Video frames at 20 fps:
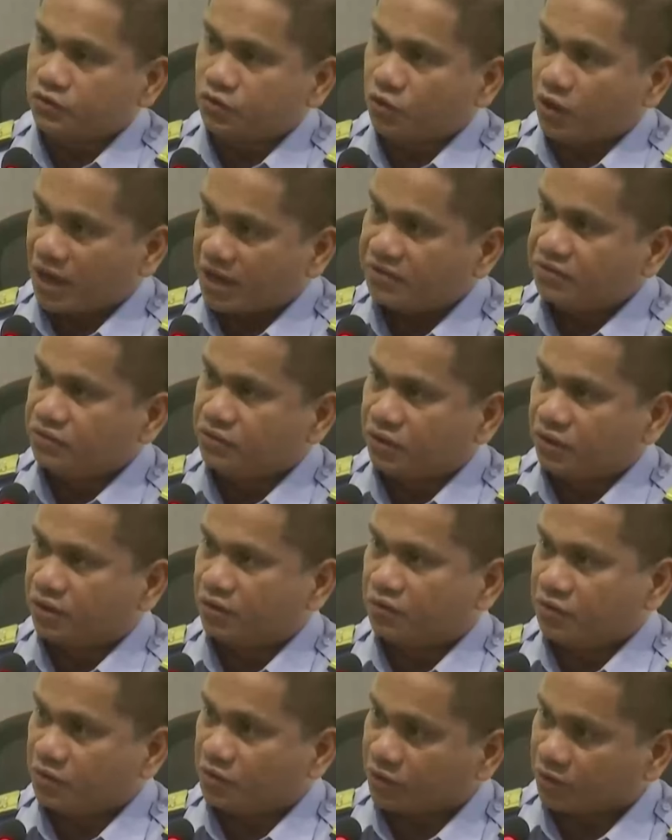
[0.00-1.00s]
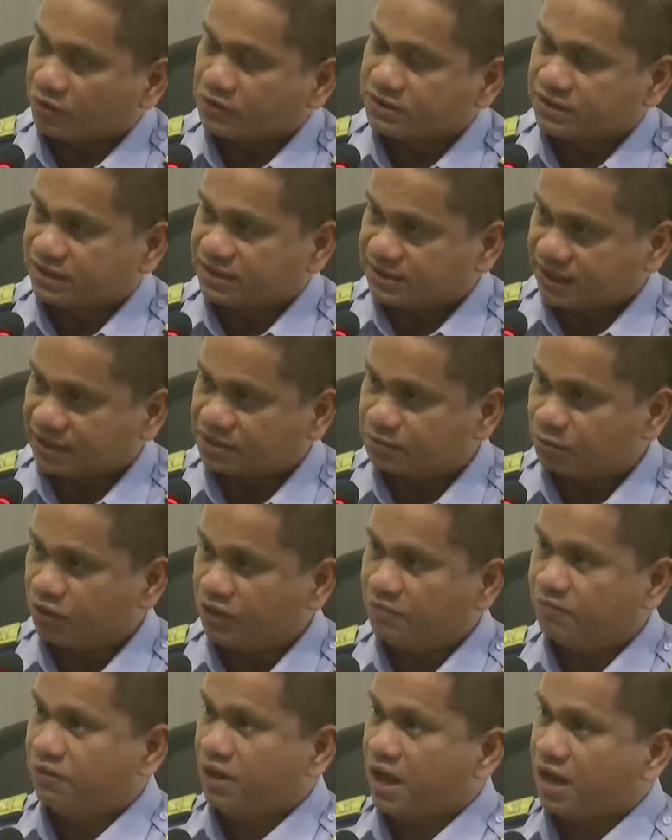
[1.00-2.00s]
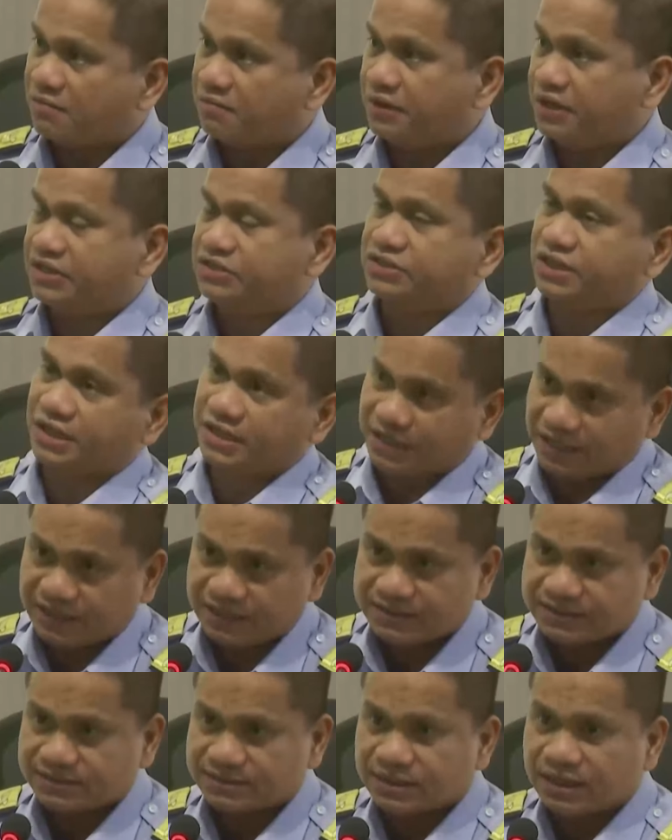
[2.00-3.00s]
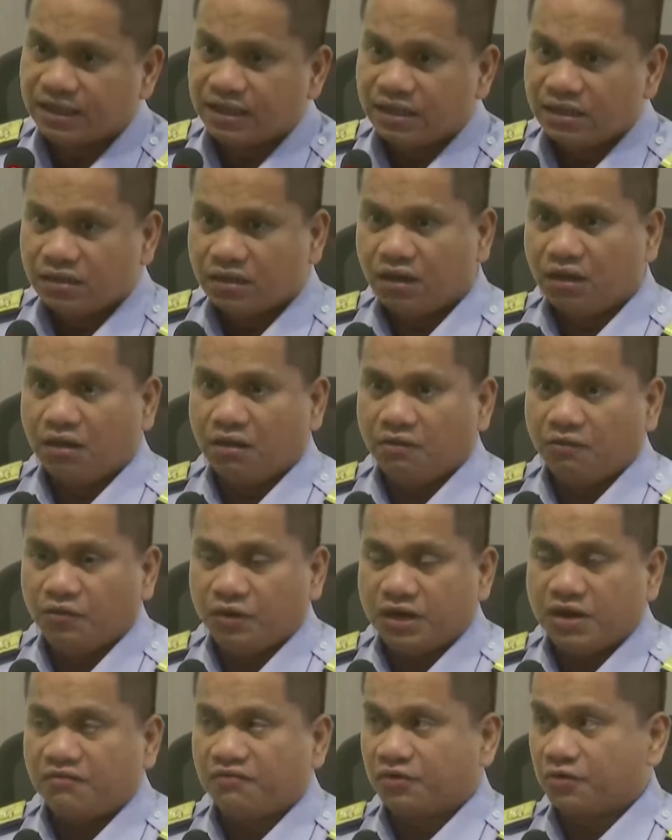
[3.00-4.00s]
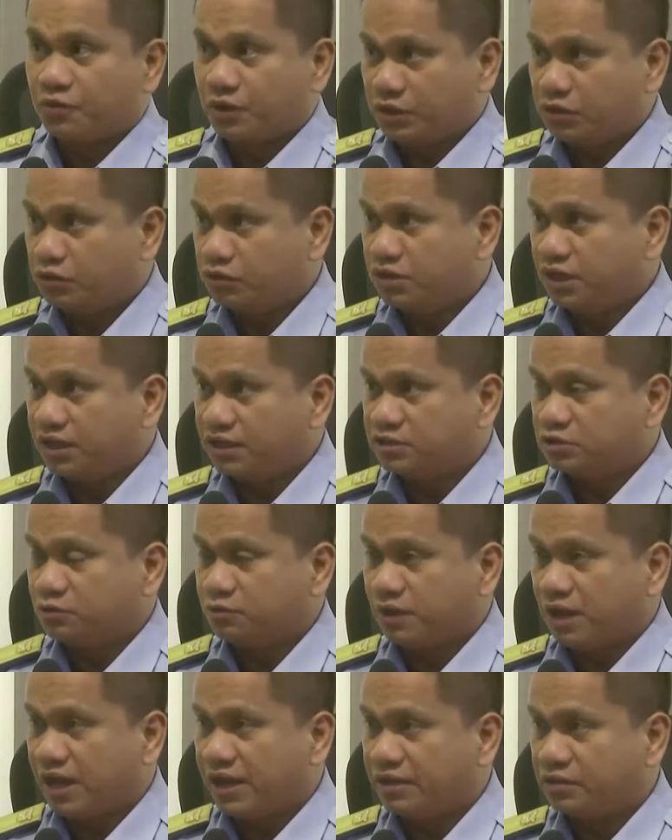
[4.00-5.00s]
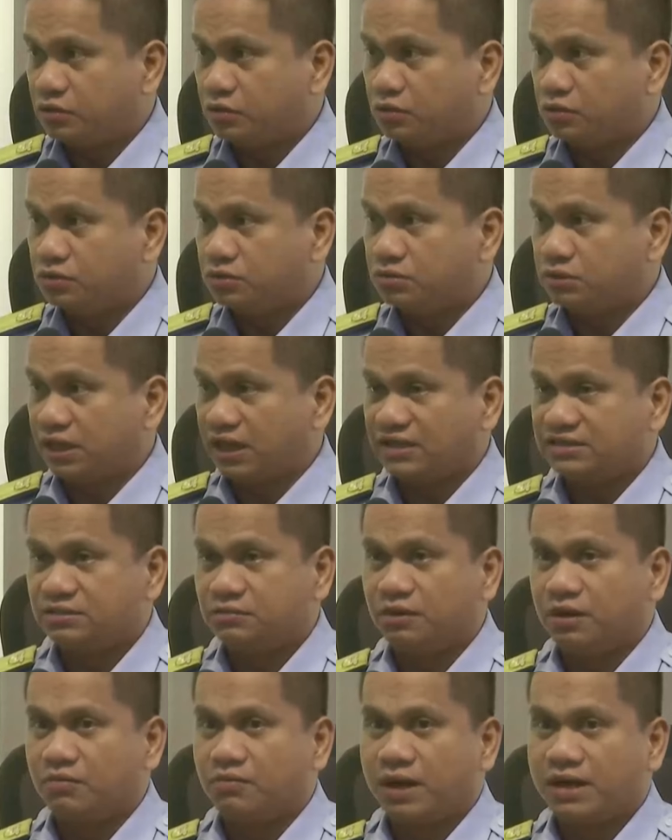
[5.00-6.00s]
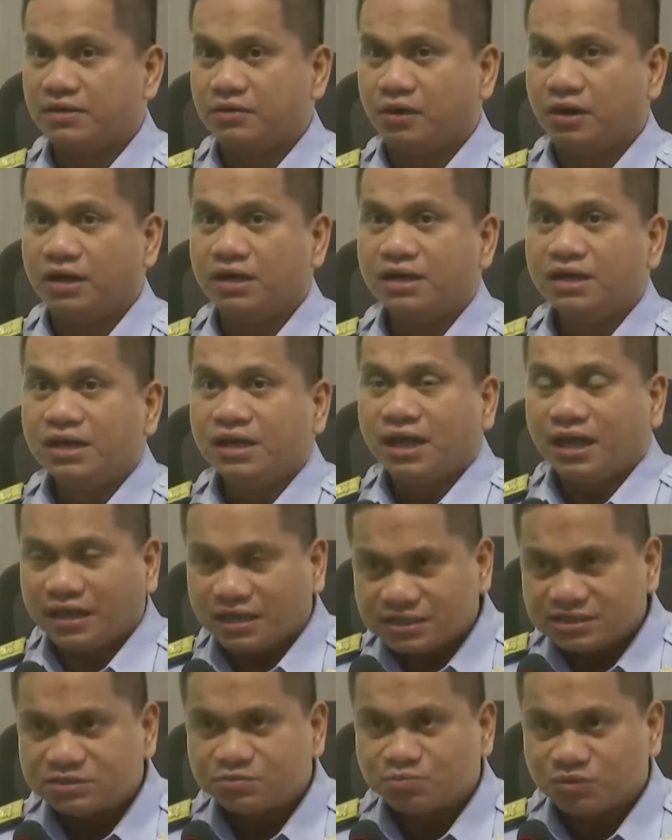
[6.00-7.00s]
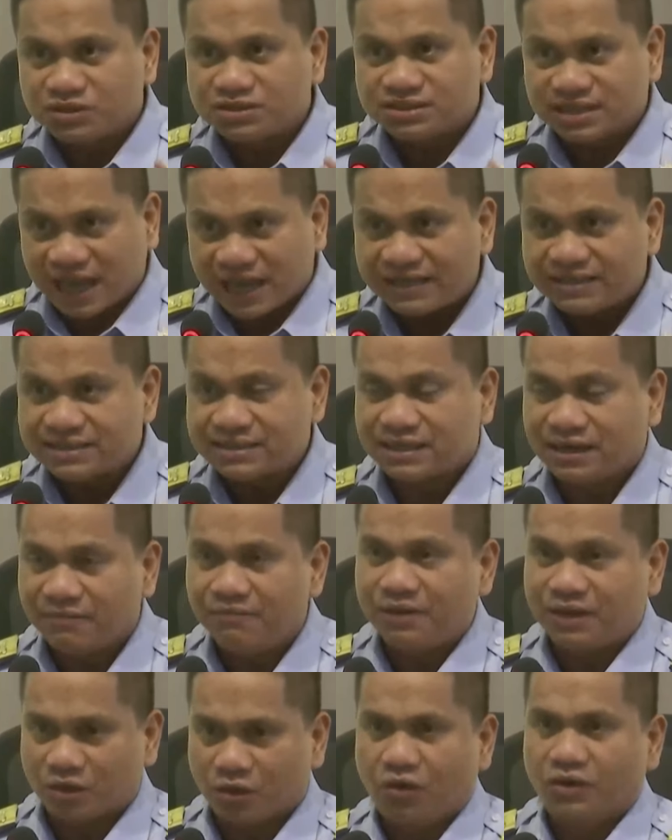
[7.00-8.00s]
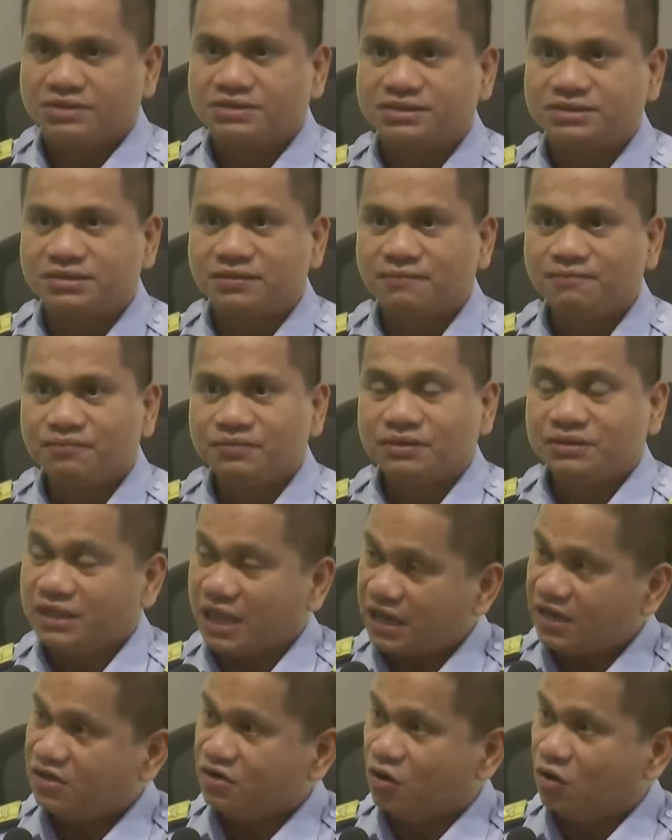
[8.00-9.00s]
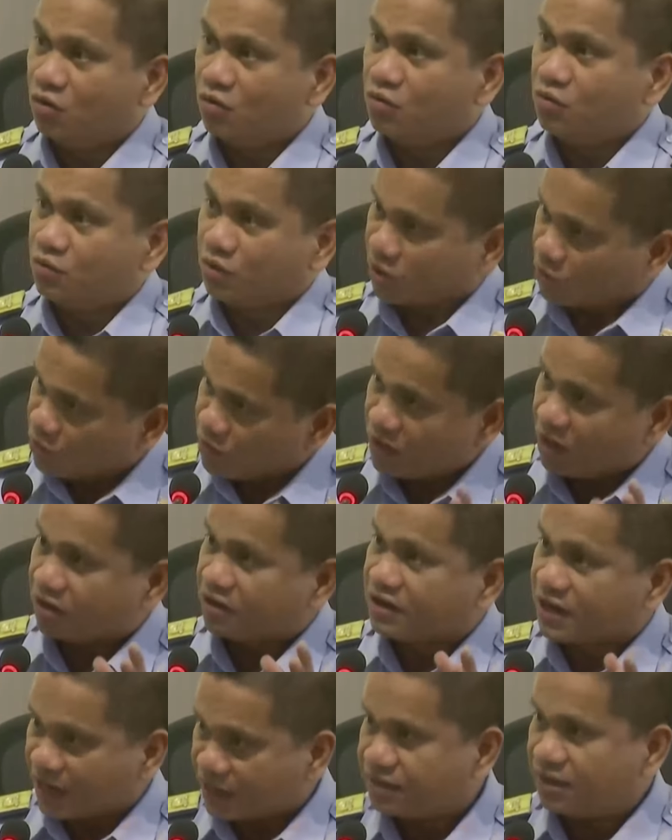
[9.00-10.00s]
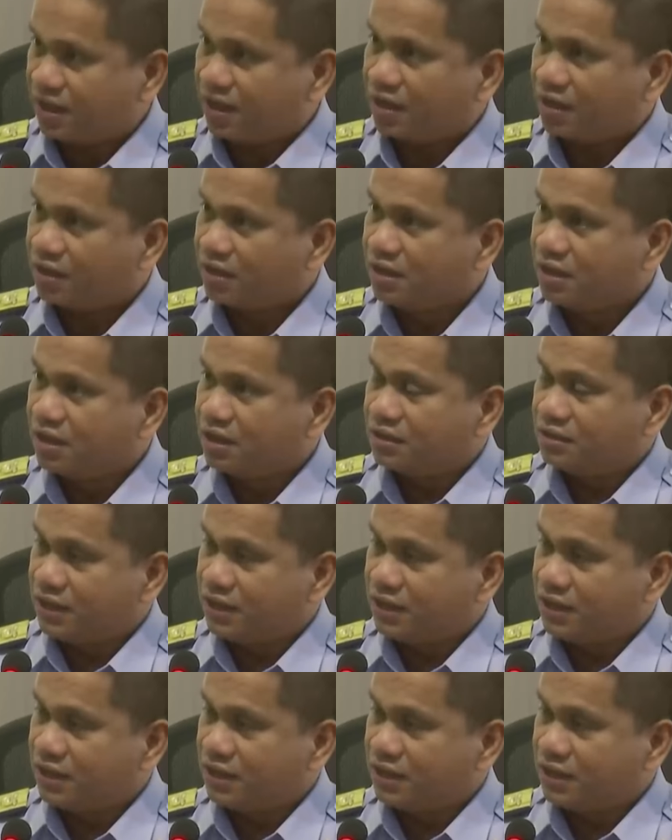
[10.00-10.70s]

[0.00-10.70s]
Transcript: able to enter, we were successfully blocked by the Chinese um, whenever we do the resupply to Teresa Magbano. It is precisely because they know where we are heading.